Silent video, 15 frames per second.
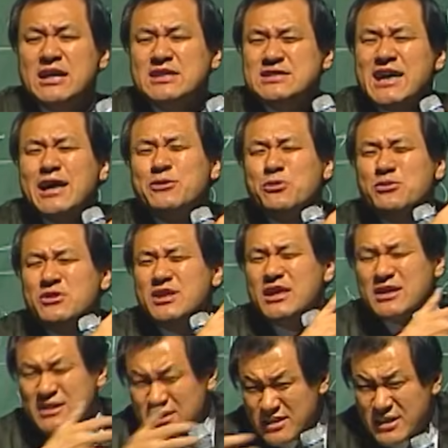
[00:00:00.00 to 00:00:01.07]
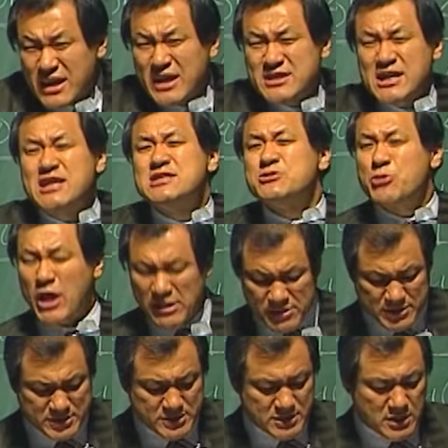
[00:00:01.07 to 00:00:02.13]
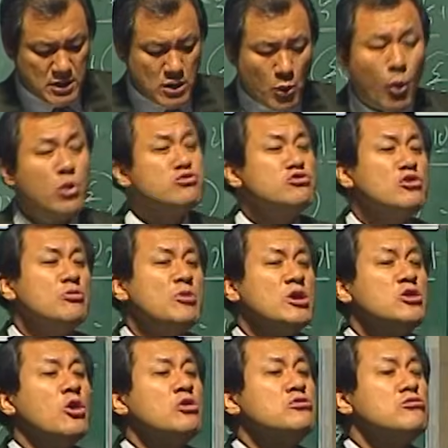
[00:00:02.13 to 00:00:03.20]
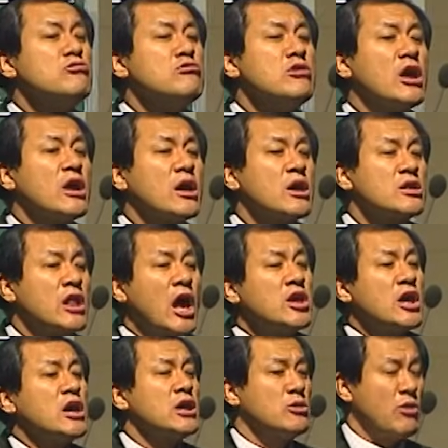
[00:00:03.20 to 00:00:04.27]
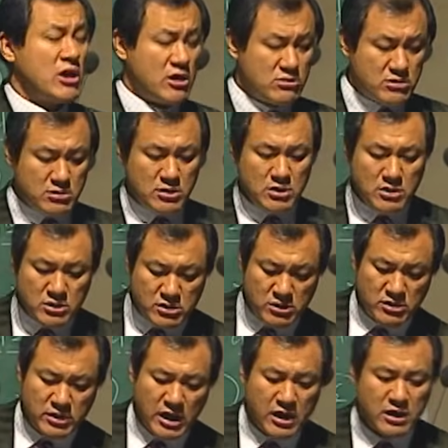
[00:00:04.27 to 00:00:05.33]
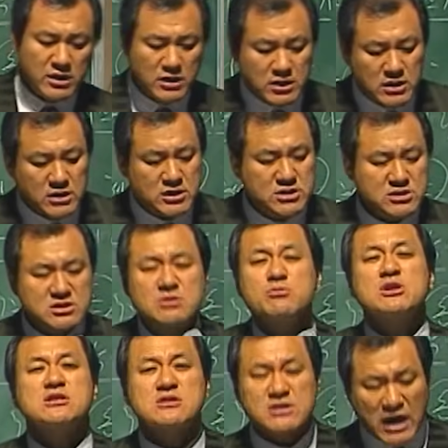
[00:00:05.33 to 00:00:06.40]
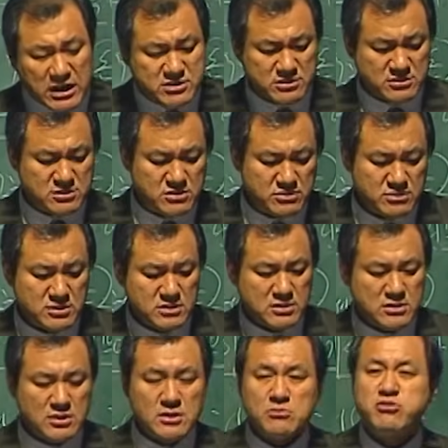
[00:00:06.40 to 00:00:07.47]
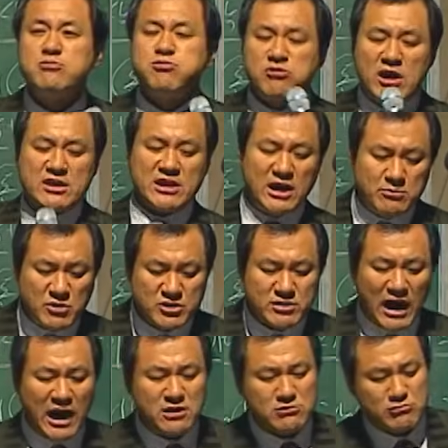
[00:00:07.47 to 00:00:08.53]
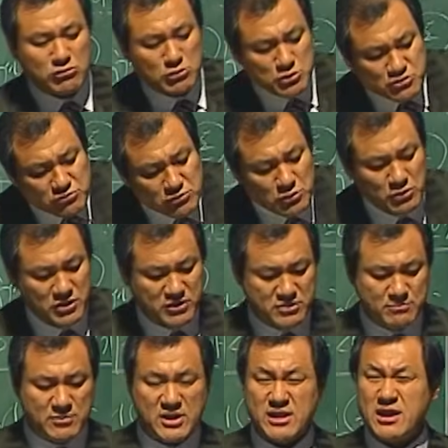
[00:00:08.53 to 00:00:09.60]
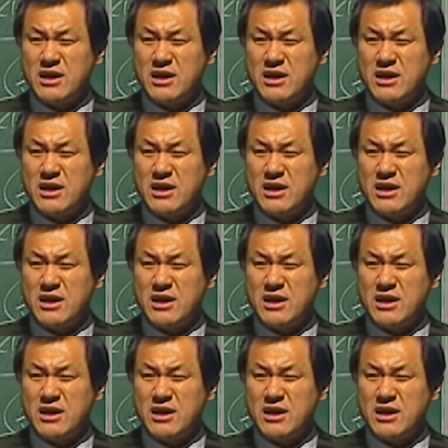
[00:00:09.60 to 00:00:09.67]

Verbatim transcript: 자손들이 그렇게 잘 지냈는지 오죽으면 연구의 대상이 됐겠어 그런데 그 스미스 가정은요. 부부가 살면서 알코올 중독이었습니다.